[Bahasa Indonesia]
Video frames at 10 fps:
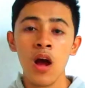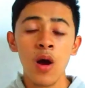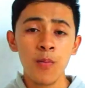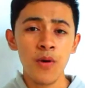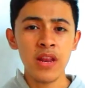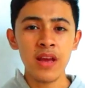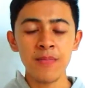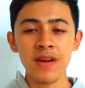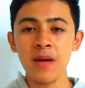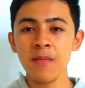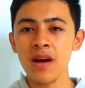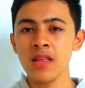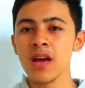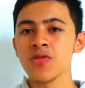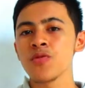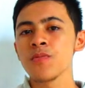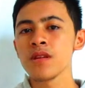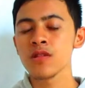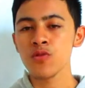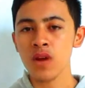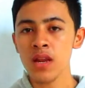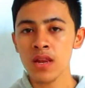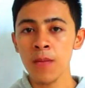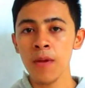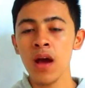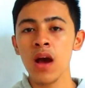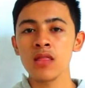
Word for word: Poin yang pertama yaitu menentukan tema